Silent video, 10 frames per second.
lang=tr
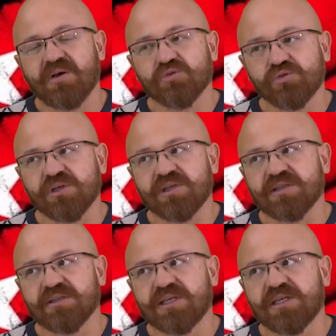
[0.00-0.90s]

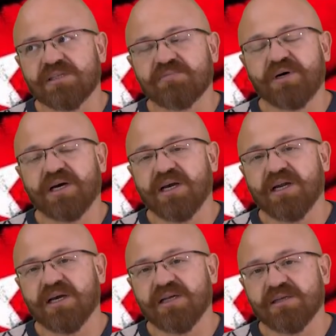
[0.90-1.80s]
Rusya'dan nakit
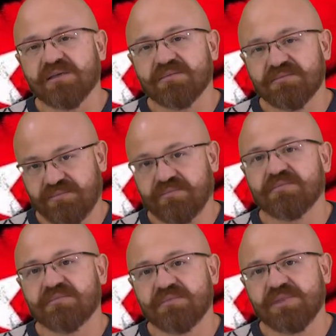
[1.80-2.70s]
parayla
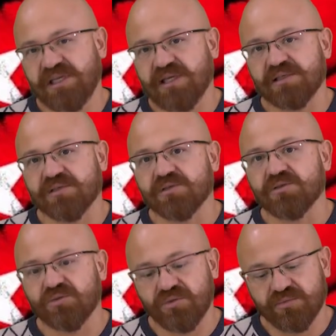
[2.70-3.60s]
silah satın
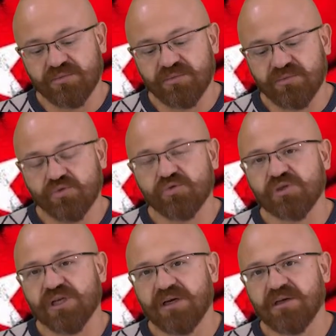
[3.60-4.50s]
alıyor.
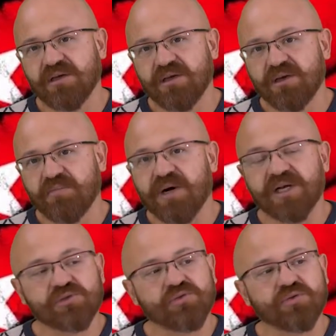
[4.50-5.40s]
Rusya
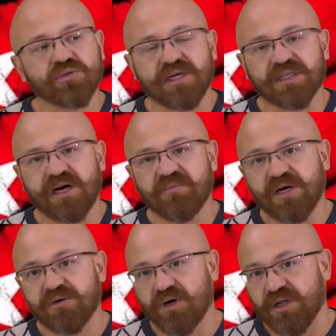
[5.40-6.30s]
bazı konularda
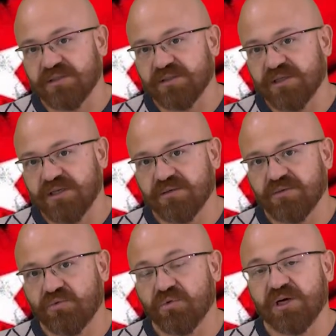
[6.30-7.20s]
ambargo altında
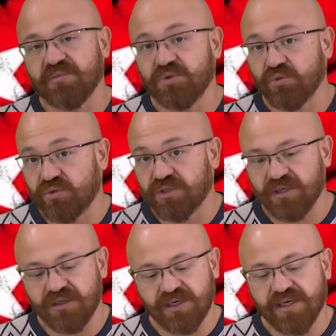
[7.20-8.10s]
olan bir ülke.
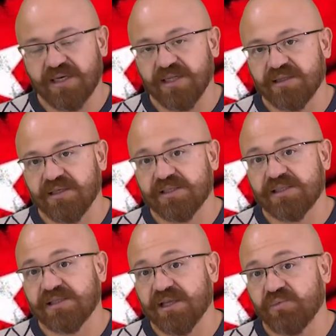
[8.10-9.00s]
Hareketleri
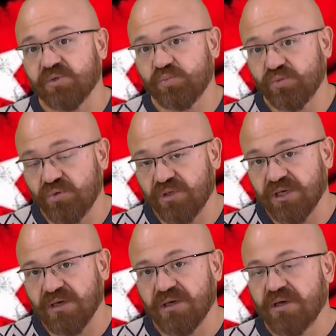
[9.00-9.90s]
kısıtlanmış bir
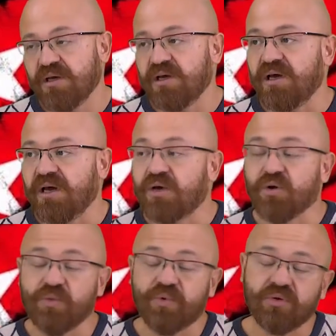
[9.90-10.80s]
ülke. Ee,
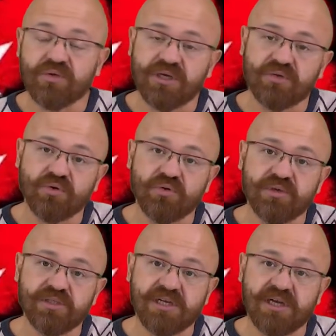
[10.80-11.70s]
ekonomik olarak kolu
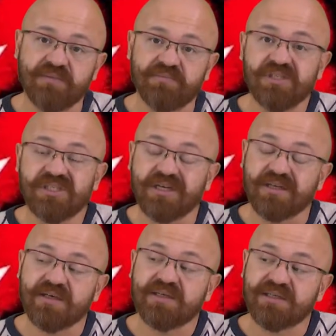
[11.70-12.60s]
bacağı bir
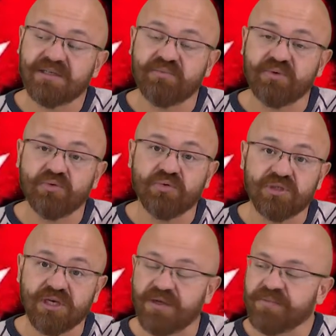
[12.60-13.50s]
şekilde kırık bir
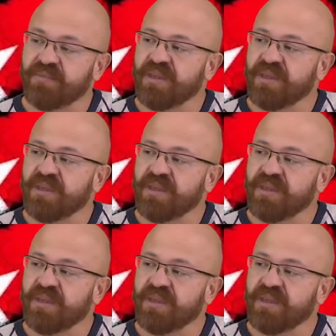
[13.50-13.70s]
ülke.